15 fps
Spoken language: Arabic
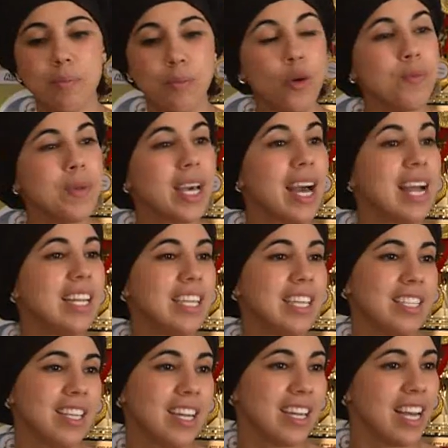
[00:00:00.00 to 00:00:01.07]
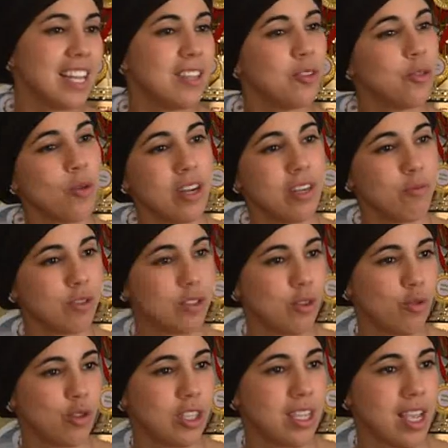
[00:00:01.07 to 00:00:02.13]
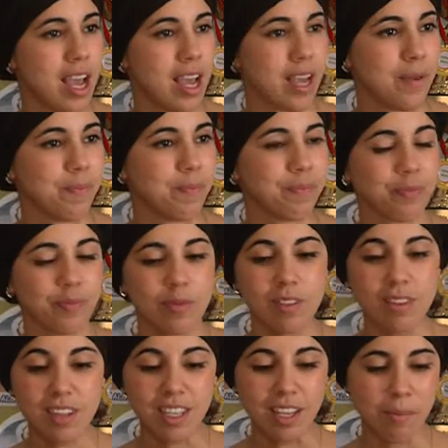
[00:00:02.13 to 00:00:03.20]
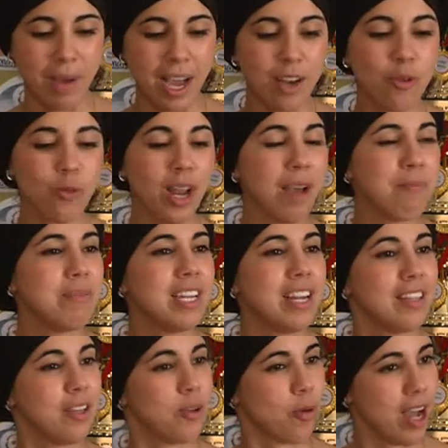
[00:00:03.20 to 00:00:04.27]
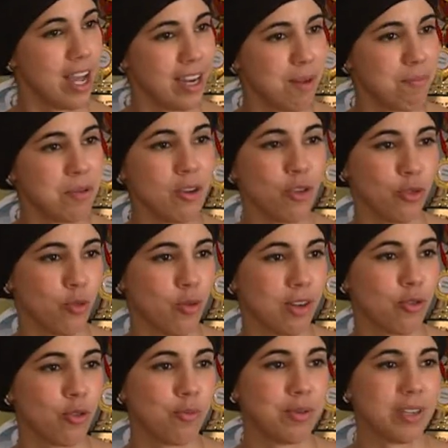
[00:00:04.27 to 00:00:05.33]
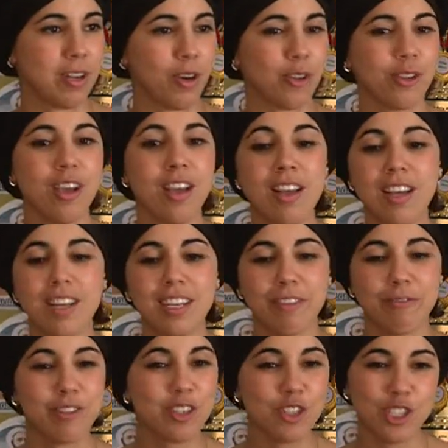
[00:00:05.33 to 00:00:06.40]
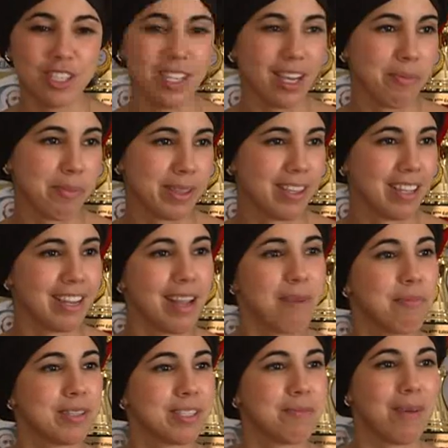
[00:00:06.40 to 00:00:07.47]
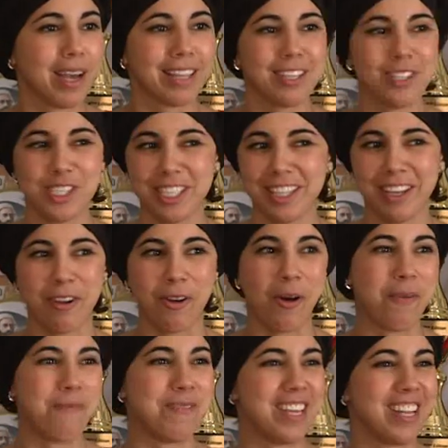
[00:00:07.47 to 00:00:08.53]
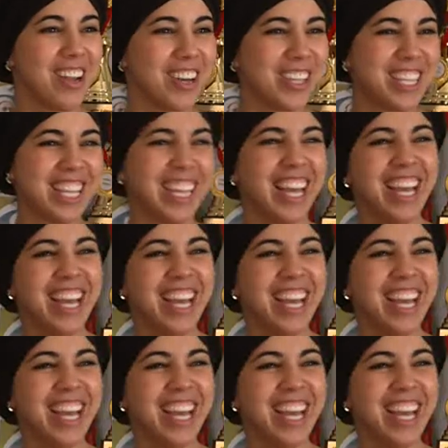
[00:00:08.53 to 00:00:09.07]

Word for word: بروميير غالي اللي درناه درتو انا والزوج تاعي مع الاول حبينا نديرو انا بيلوت وهو الكوبيلوت في نص الطريق بدلنا باسكو ما قدرش يدير كوبيلوت